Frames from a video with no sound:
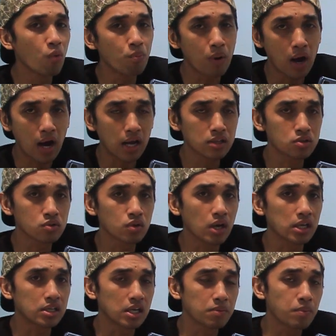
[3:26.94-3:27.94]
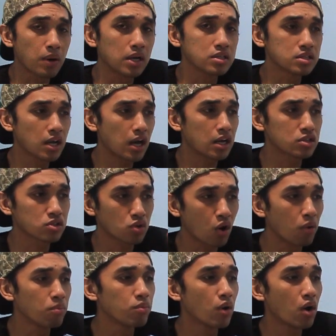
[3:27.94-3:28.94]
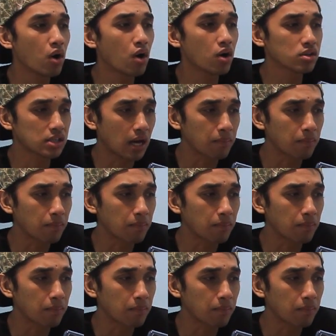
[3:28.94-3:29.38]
bahan juga dari baja, serombong,